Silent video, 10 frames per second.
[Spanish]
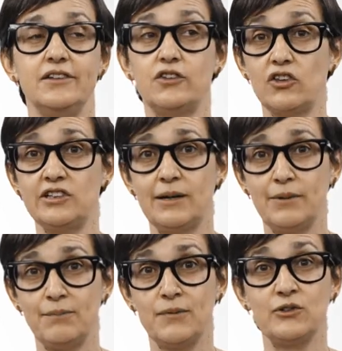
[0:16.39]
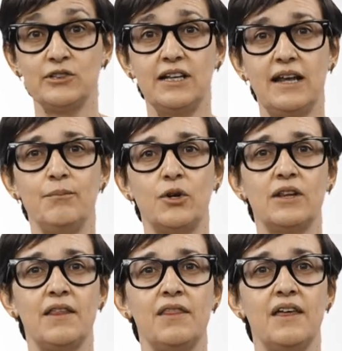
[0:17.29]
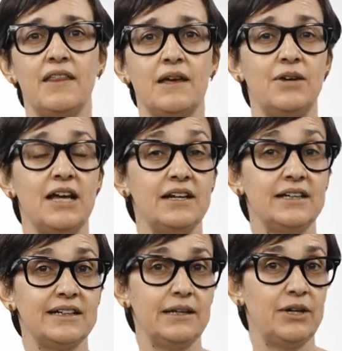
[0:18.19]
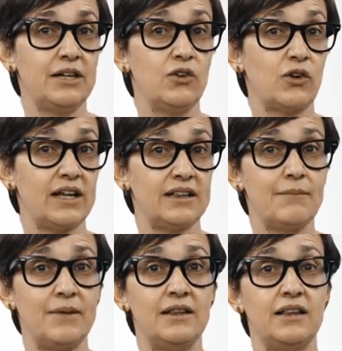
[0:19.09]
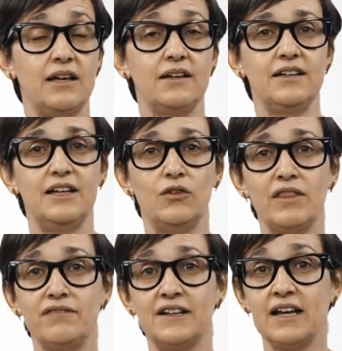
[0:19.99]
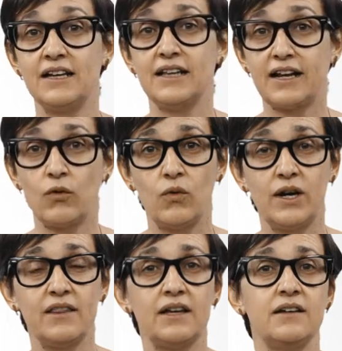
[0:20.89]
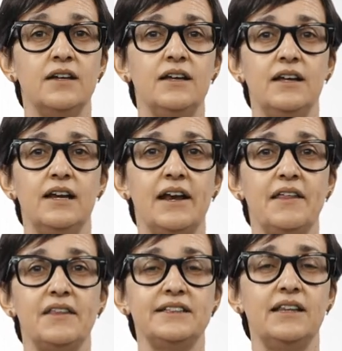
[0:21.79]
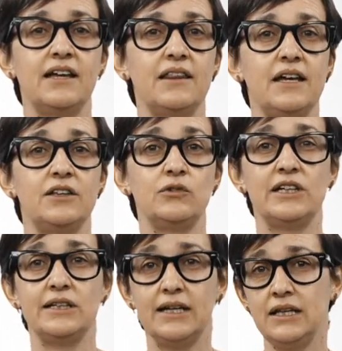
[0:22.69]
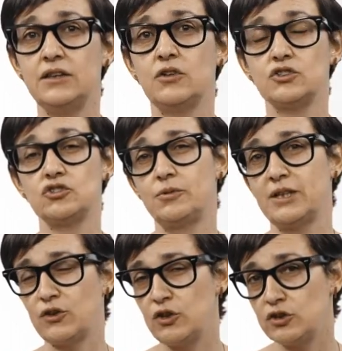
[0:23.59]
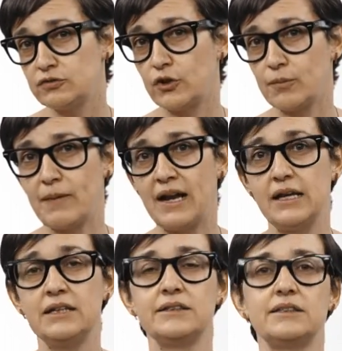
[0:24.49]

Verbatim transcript: Todos sabemos de la importancia de hablar y escribir correctamente y no hace falta que te recuerde la necesidad de que tus escritos, sobre todo los formales,